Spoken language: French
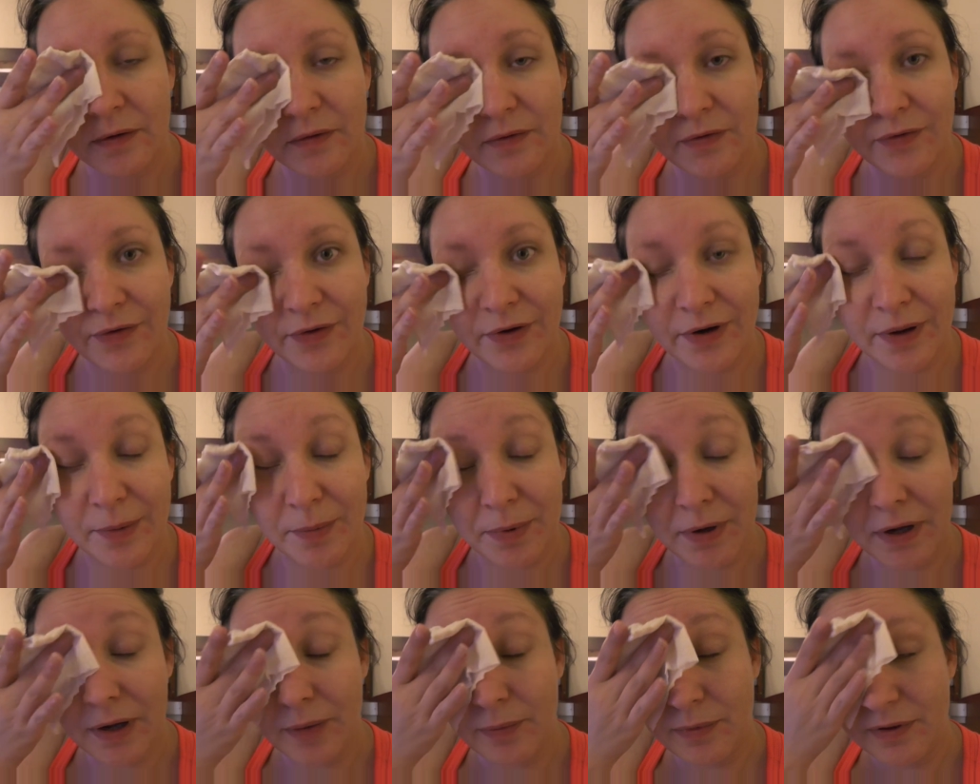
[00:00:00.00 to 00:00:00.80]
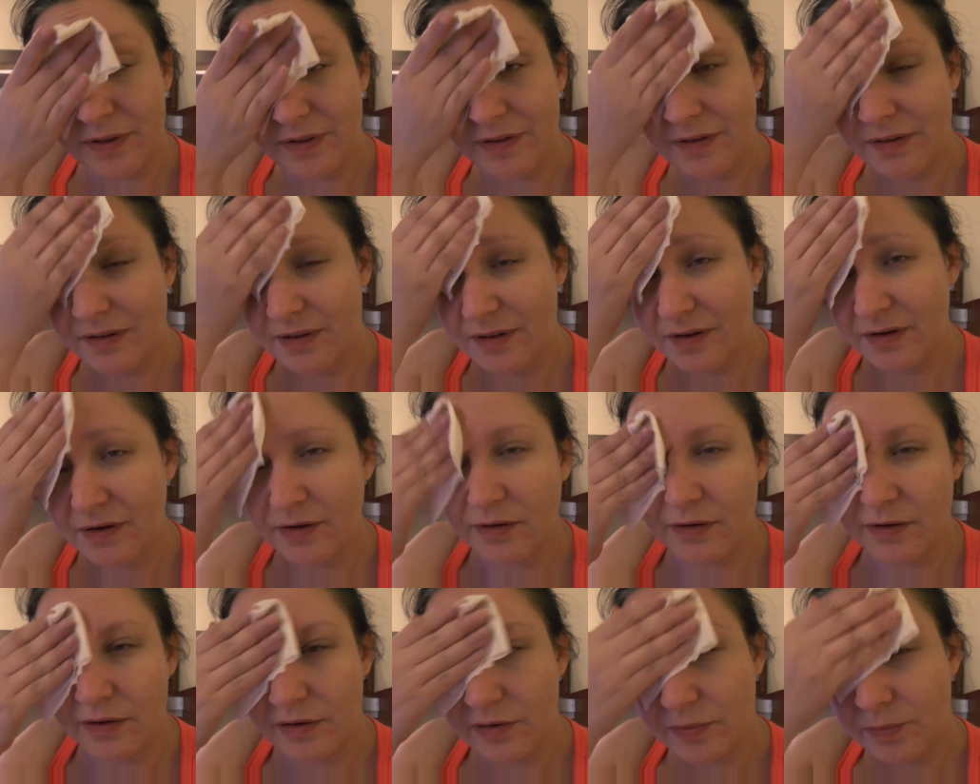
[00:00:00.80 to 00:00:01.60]
dans l'après-midi,
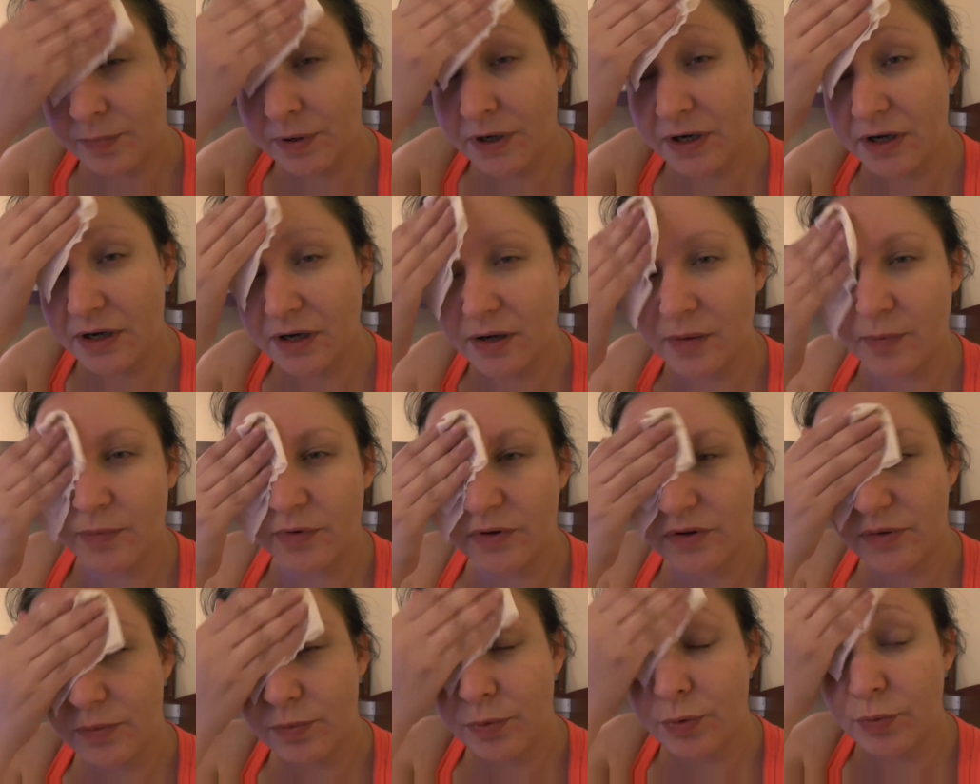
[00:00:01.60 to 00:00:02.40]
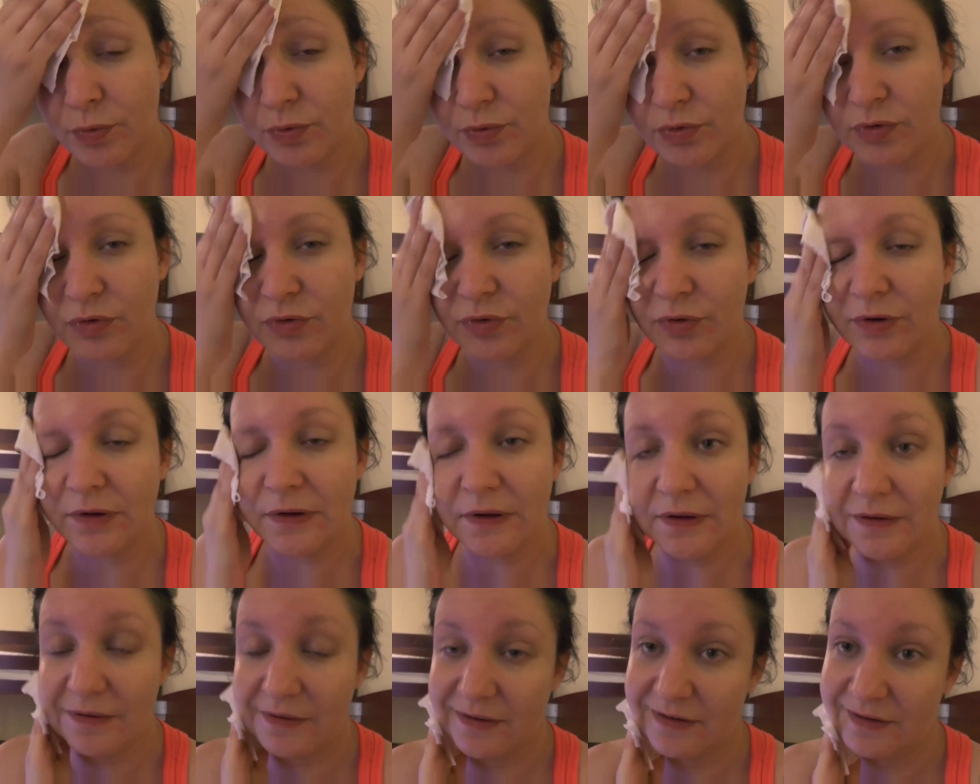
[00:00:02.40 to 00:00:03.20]
exprès un petit peu plus tôt que
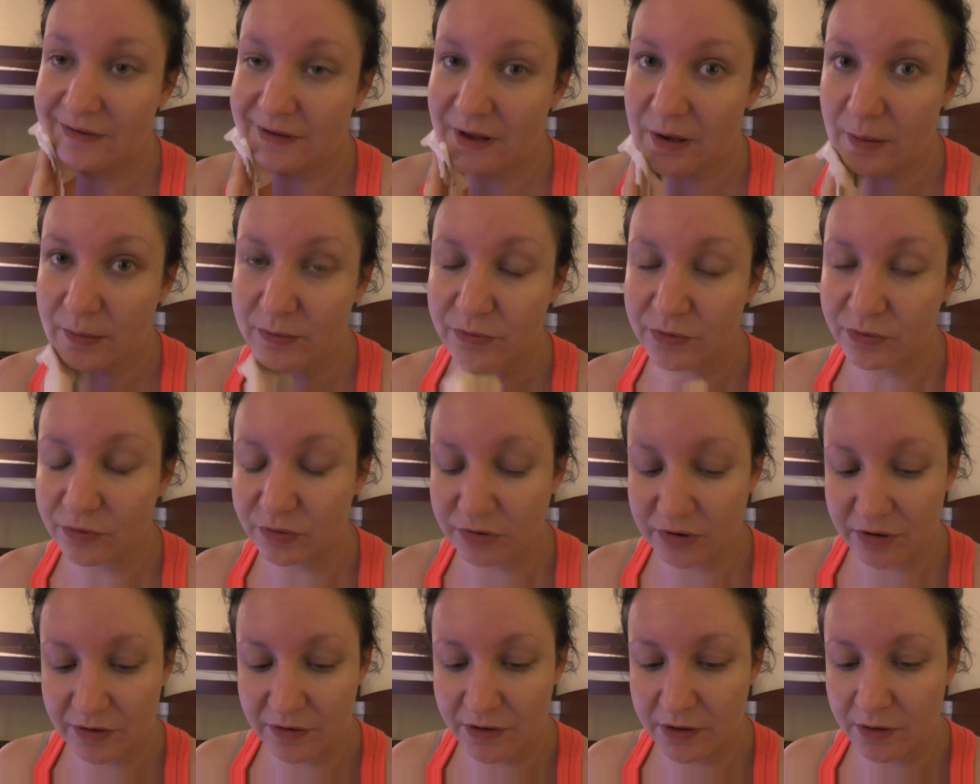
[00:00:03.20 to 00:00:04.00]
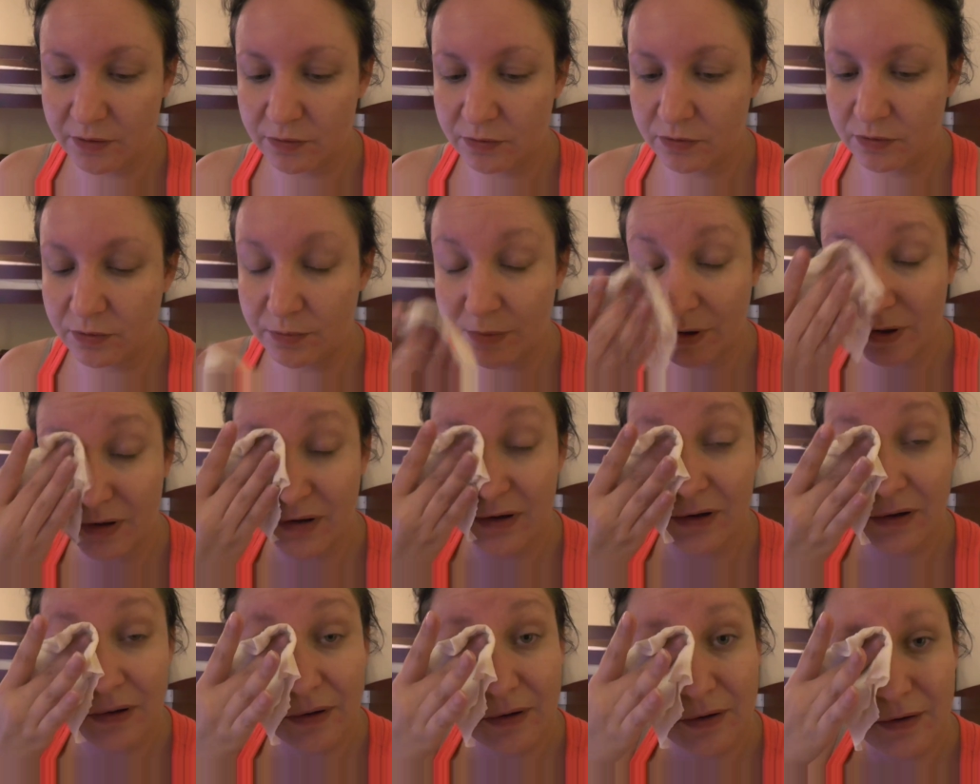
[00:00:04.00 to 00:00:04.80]
nécessaire, puisque je travaille que demain.
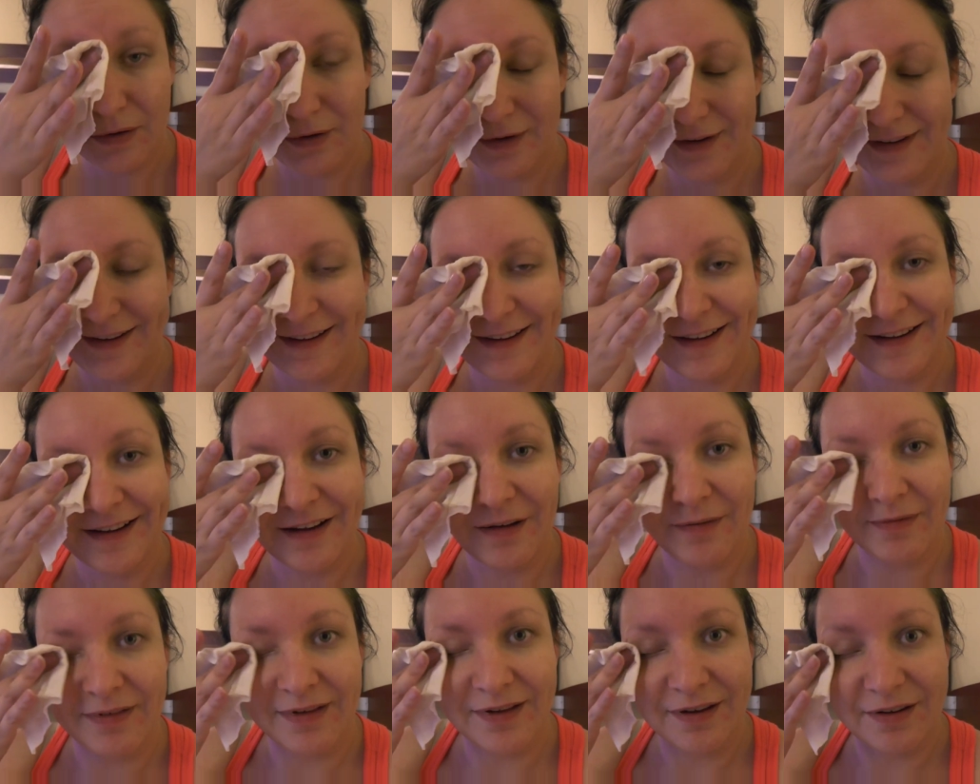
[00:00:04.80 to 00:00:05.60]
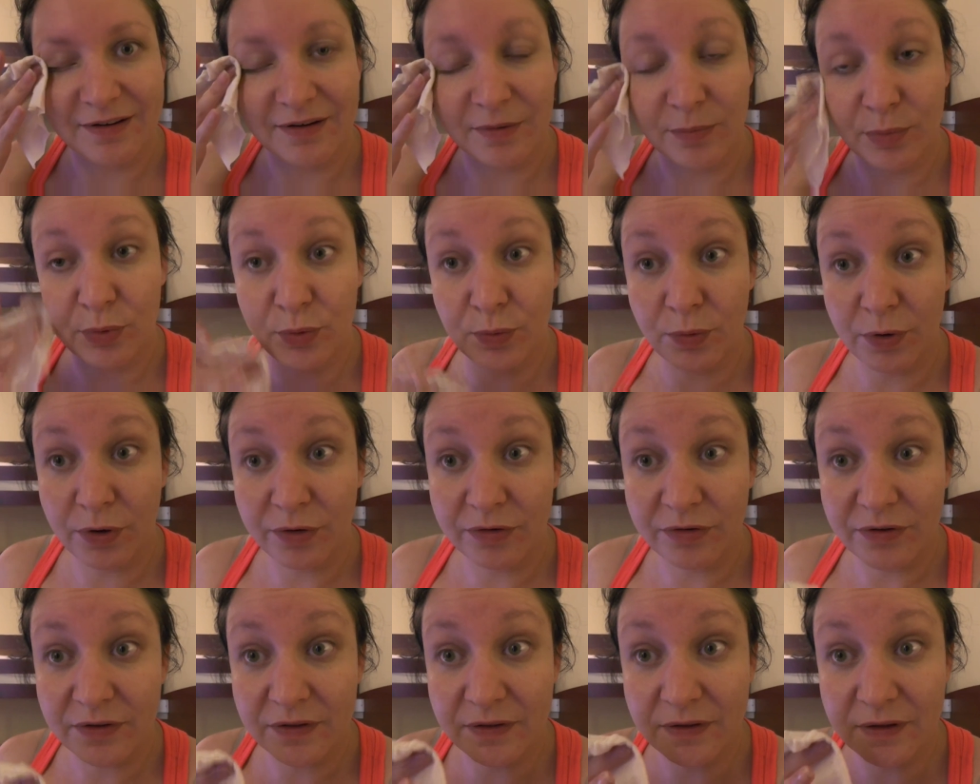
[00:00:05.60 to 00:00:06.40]
Comme ça, j'ai pu
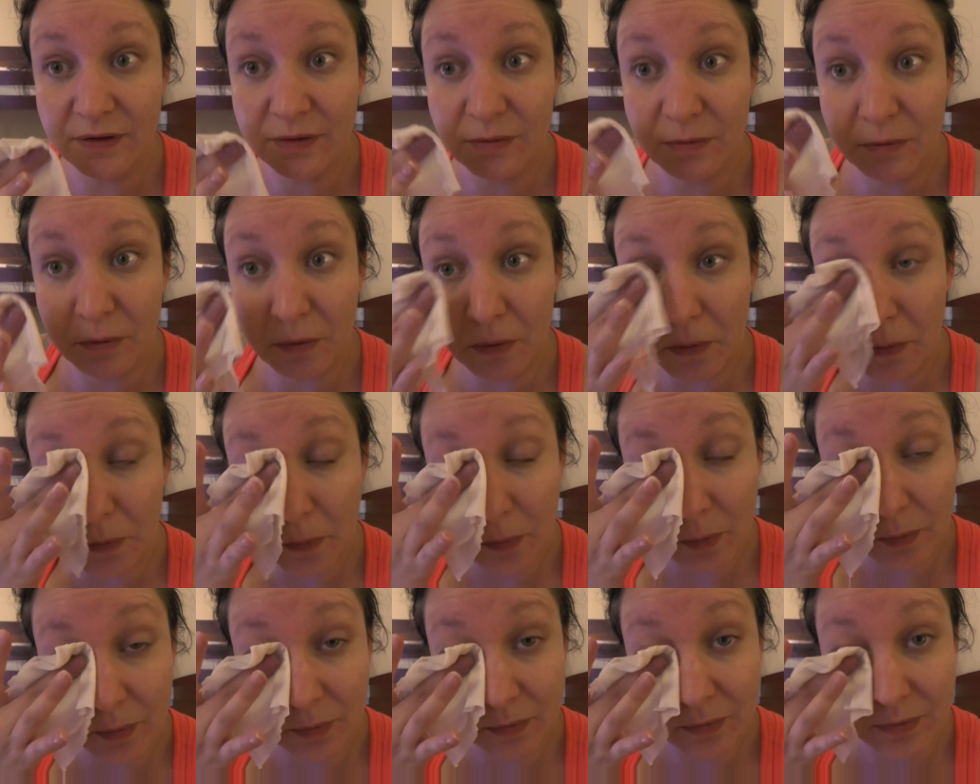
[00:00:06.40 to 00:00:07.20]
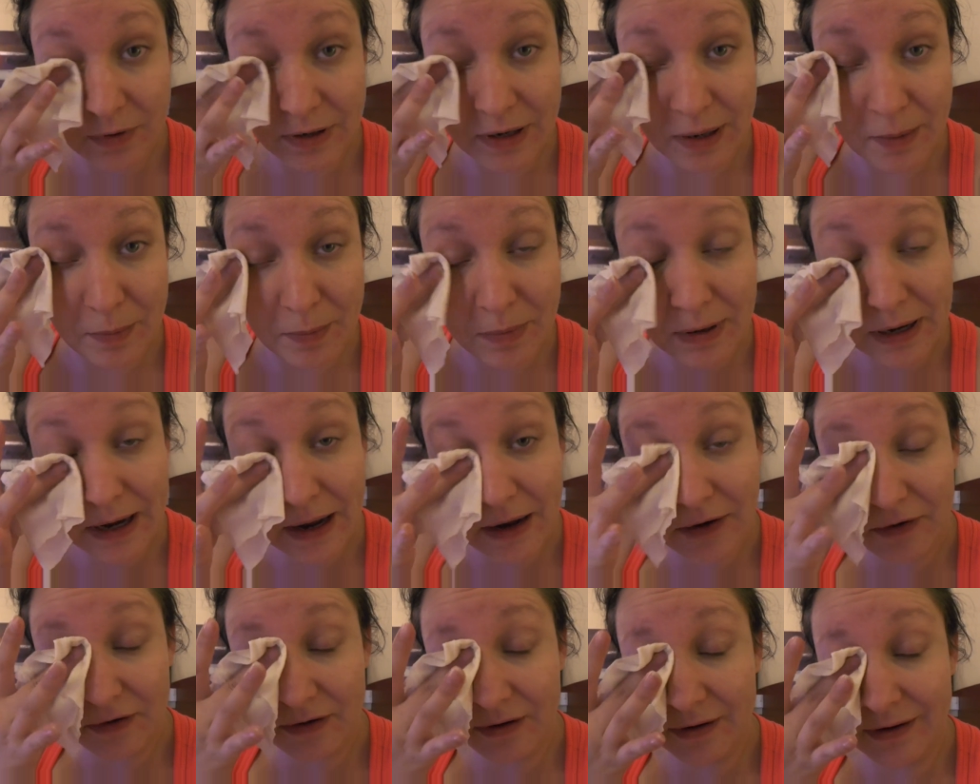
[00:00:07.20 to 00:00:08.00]
profiter de la
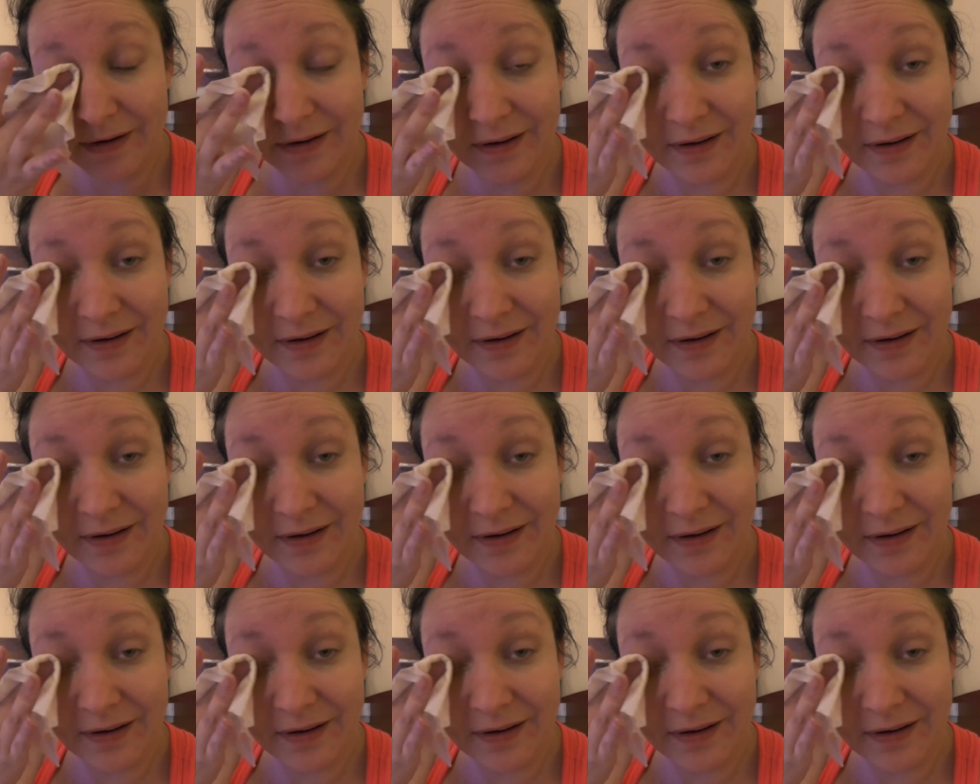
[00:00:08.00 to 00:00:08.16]
plage